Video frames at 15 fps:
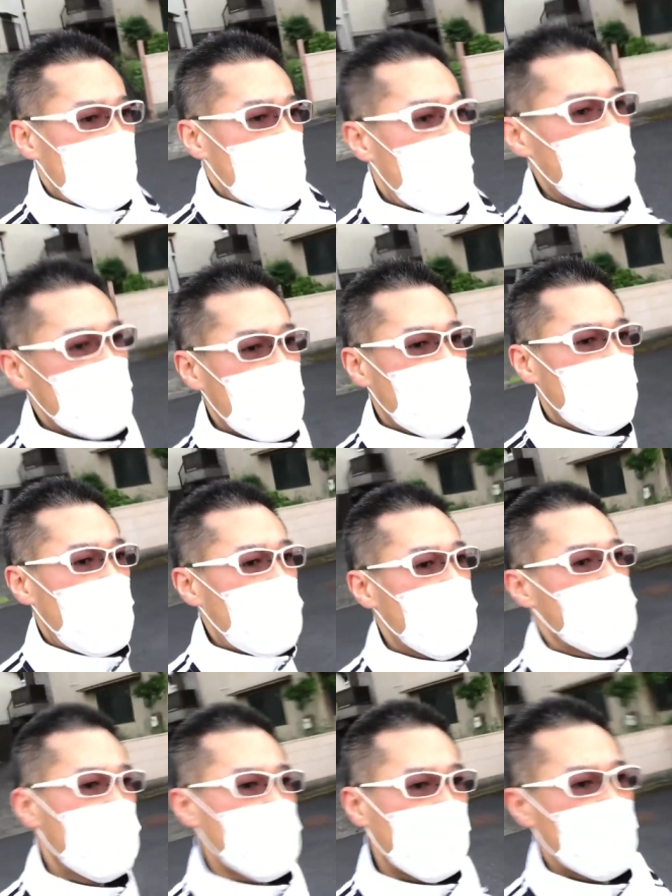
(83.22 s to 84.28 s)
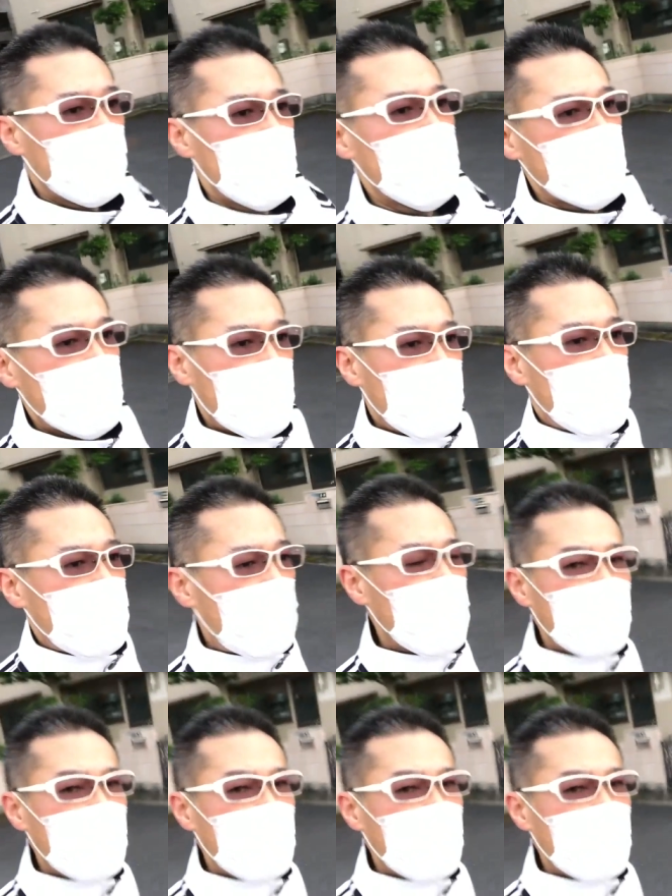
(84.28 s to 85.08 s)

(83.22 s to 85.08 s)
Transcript: あれですねな